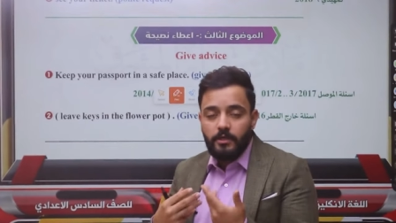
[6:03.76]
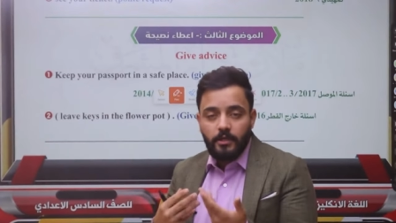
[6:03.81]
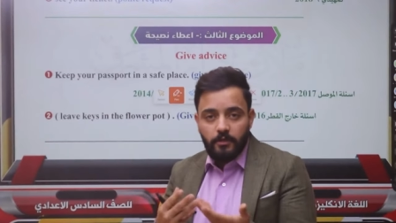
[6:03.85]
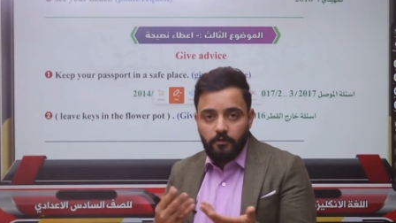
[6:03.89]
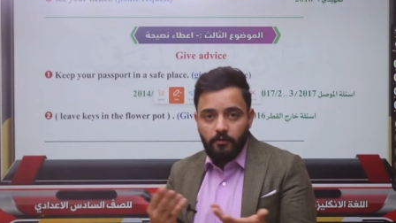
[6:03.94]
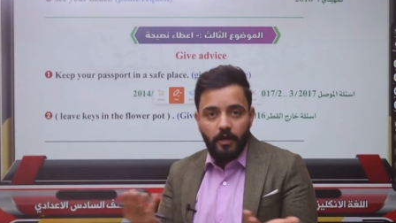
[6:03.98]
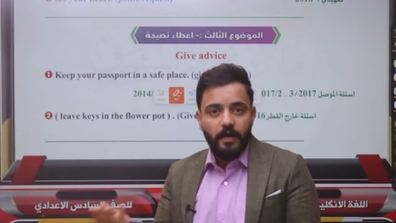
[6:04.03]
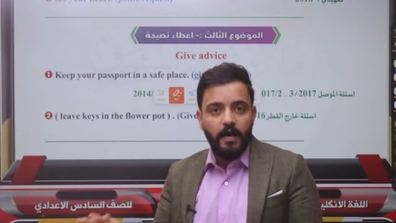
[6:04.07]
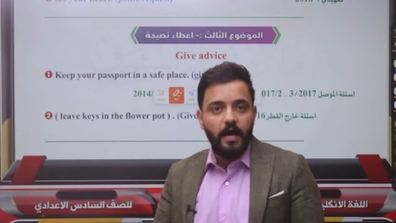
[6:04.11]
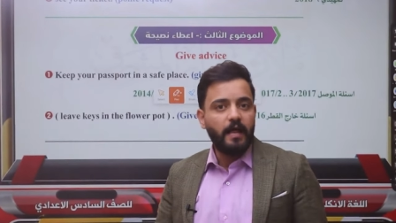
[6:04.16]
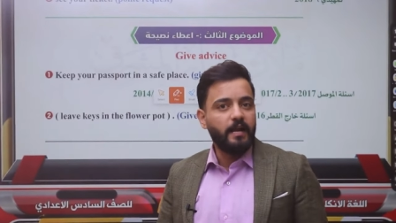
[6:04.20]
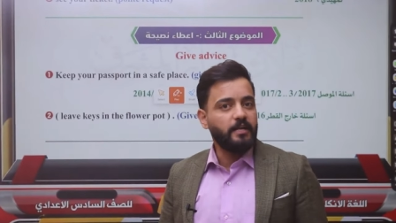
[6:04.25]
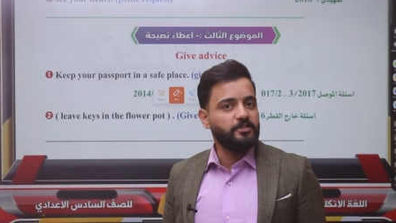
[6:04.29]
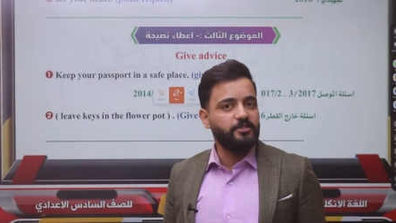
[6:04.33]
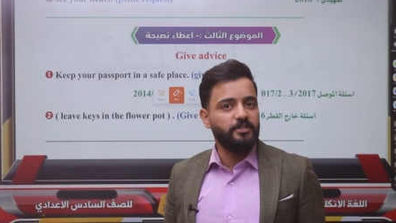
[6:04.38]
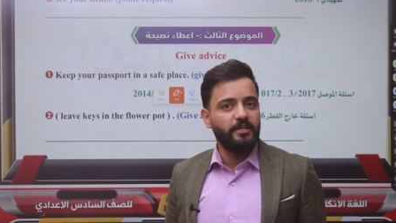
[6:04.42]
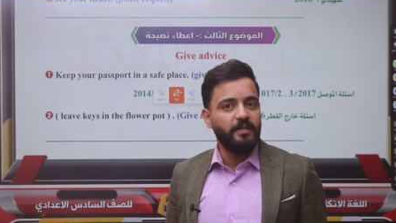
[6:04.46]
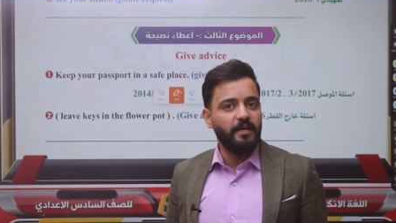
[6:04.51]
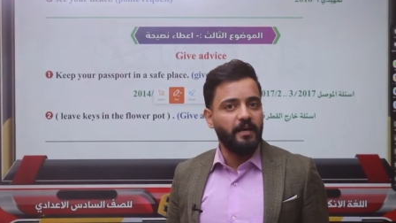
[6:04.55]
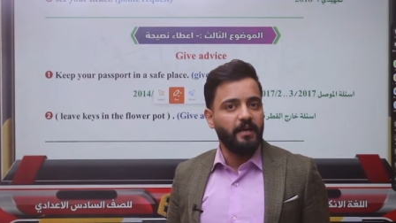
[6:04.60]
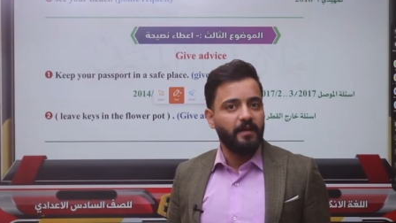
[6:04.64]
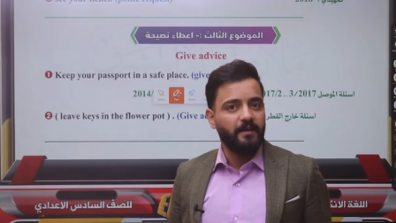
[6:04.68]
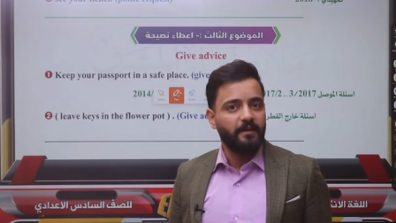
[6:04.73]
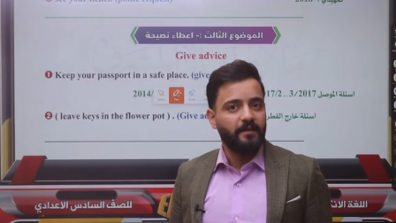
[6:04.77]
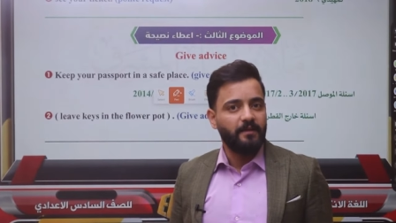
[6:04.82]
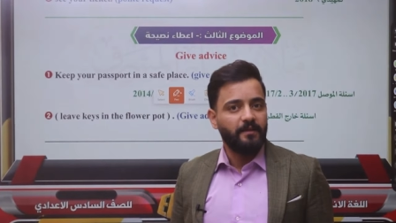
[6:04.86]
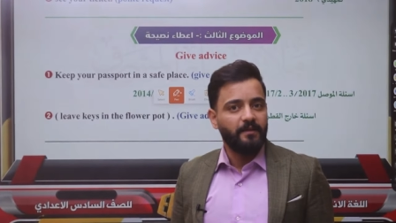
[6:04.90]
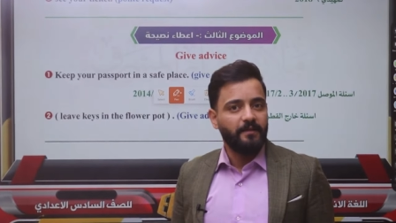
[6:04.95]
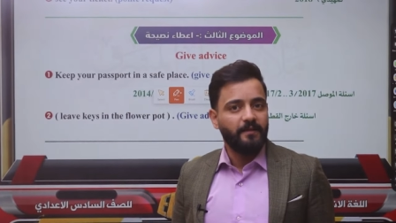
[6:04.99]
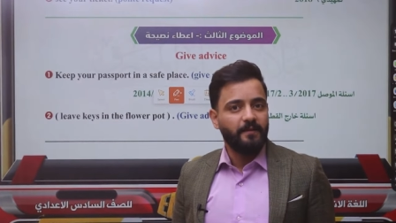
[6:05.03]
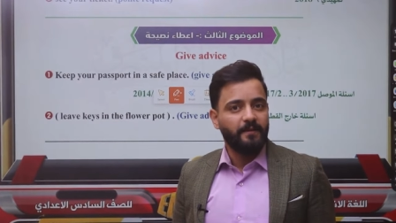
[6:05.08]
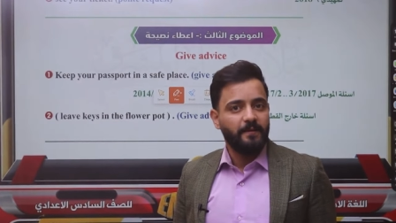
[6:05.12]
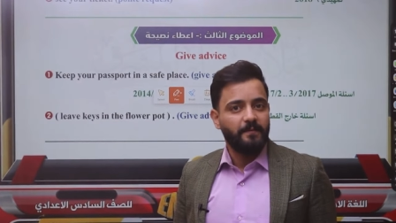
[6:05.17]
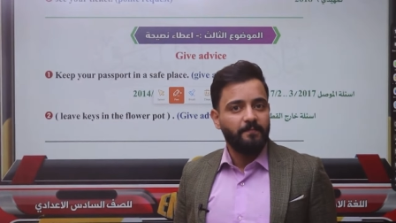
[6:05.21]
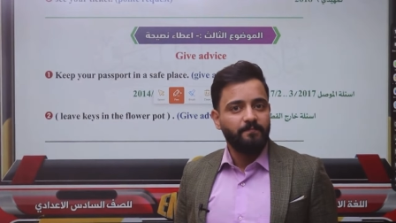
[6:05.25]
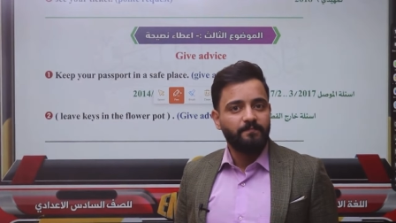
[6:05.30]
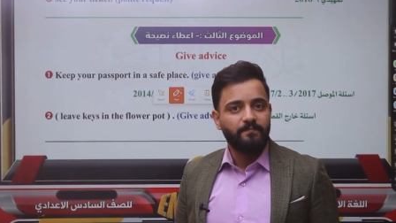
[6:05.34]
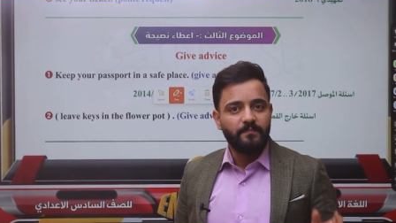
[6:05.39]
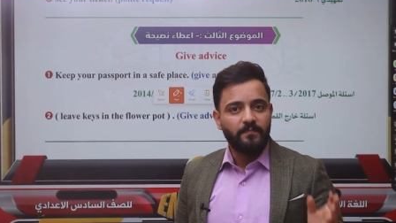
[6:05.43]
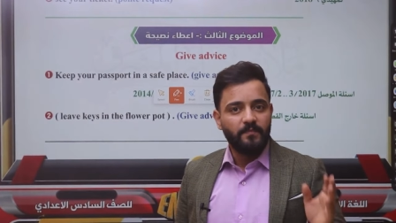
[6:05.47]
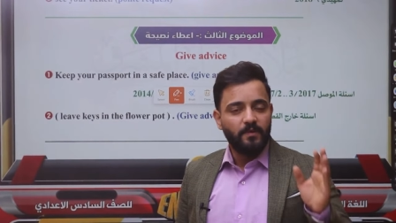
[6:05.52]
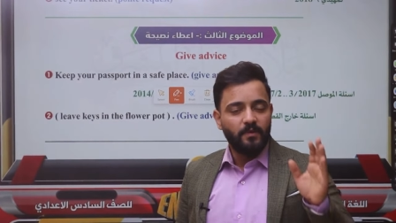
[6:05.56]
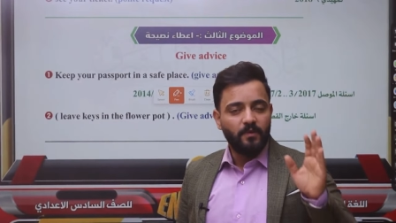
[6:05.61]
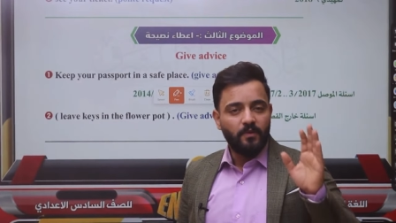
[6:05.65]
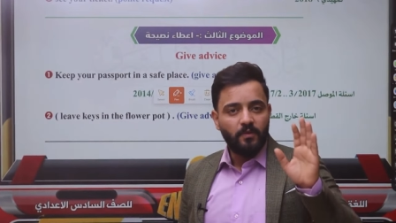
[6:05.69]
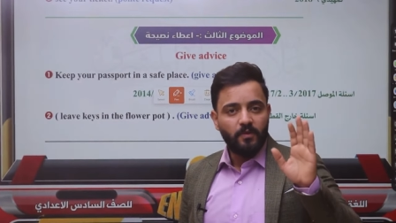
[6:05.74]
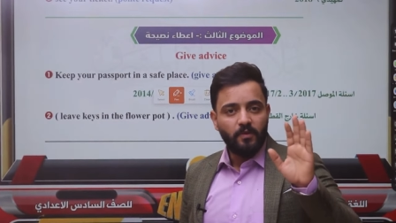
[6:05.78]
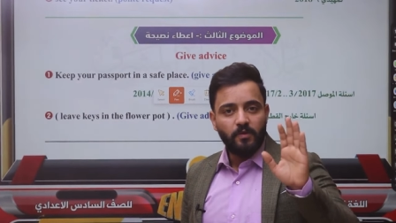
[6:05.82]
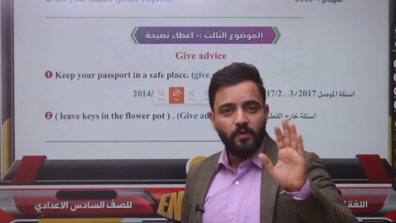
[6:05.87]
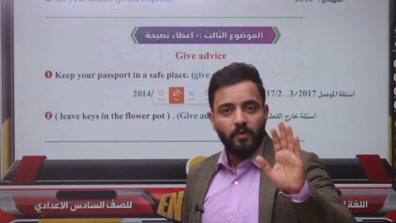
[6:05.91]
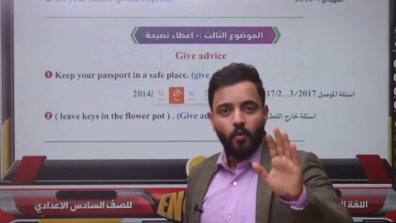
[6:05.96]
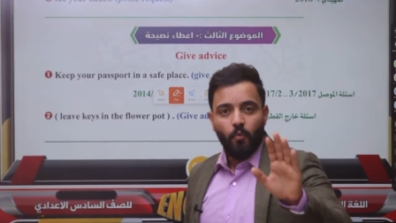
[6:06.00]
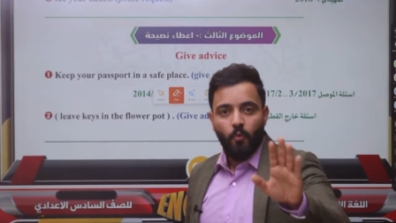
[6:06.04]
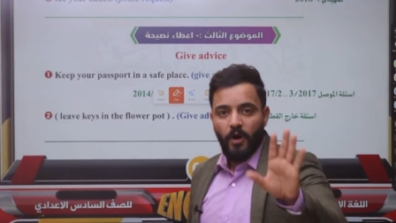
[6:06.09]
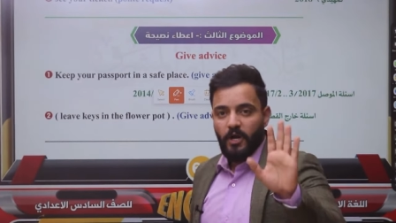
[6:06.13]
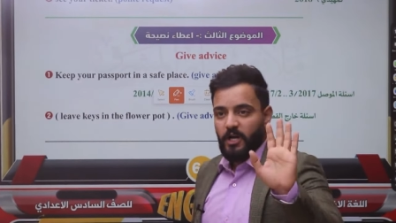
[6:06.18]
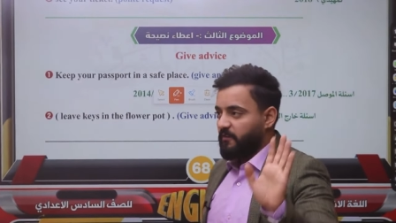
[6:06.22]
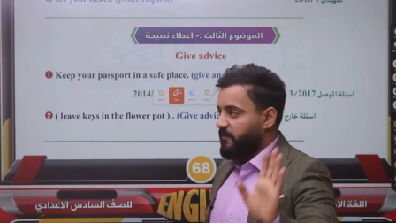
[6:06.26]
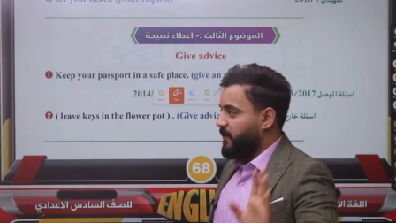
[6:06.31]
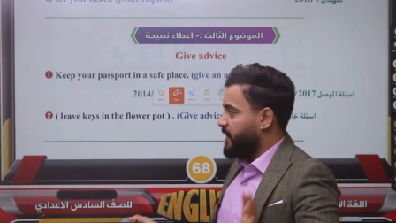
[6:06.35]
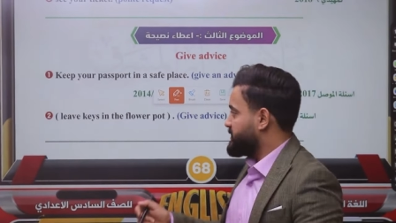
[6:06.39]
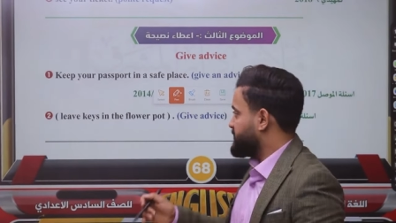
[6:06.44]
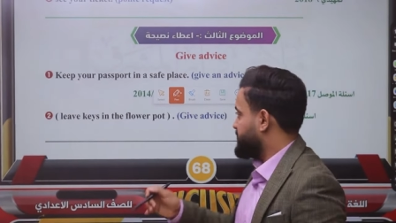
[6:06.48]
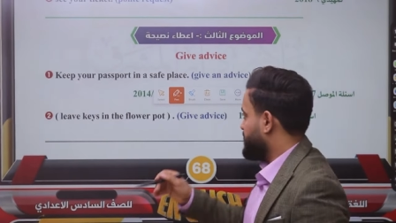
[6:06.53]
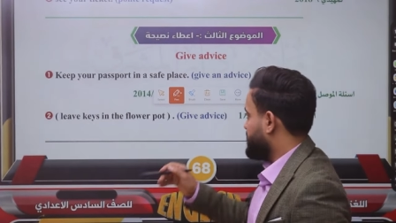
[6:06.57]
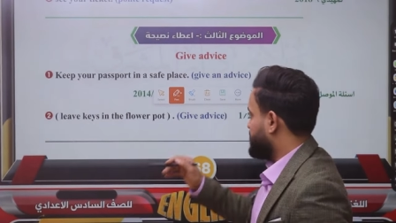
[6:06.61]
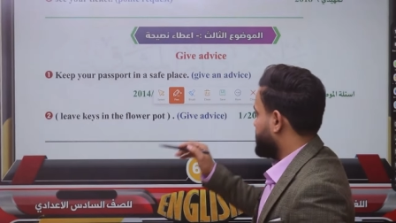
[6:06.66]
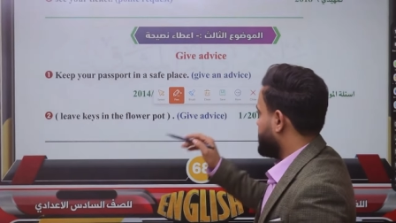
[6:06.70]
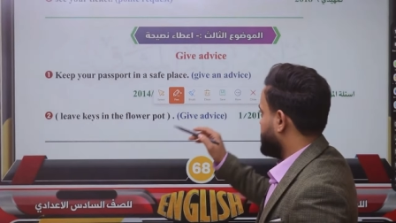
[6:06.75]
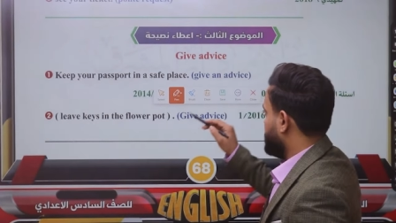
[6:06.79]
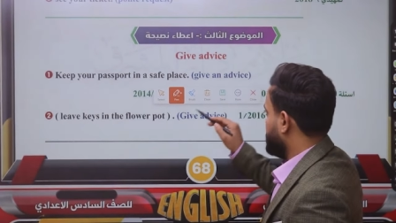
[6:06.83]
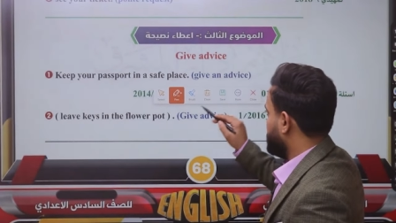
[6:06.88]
كلها خارجيه وقف هسه انت